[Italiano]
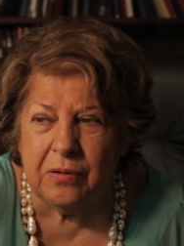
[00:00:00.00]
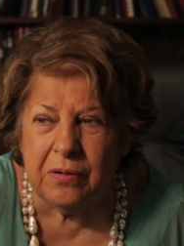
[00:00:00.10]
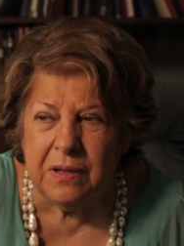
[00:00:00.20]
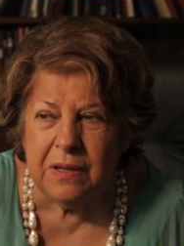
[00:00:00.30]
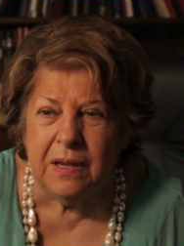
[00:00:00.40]

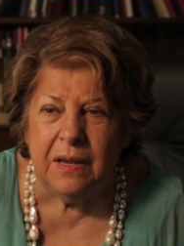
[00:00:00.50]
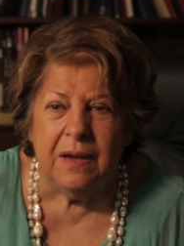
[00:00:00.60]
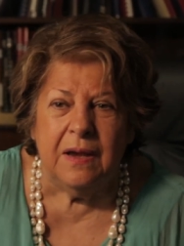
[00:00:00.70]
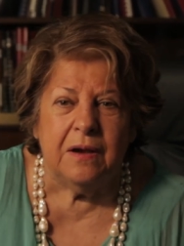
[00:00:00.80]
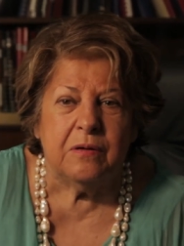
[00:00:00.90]
quindi
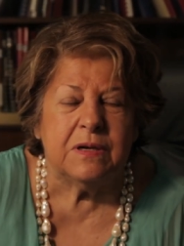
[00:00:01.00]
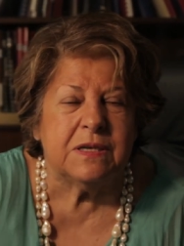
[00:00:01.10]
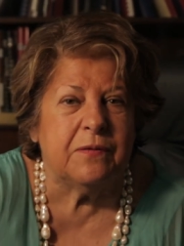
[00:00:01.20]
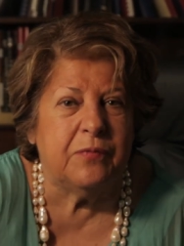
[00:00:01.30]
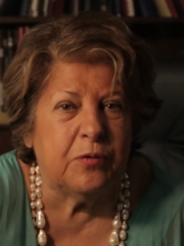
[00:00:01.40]

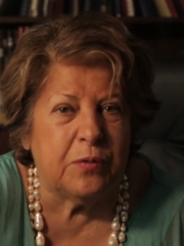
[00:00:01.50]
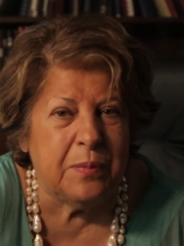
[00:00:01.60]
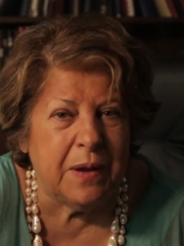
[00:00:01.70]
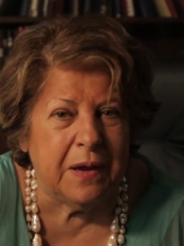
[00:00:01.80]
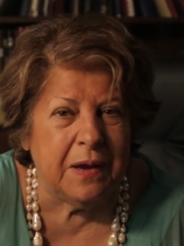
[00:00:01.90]
queste
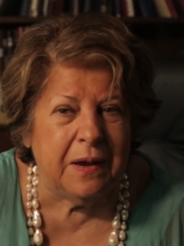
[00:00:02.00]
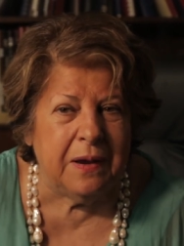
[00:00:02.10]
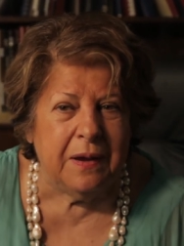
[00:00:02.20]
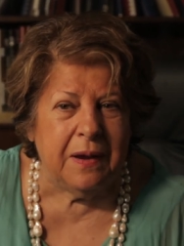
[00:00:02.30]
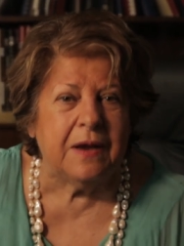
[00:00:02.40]
forme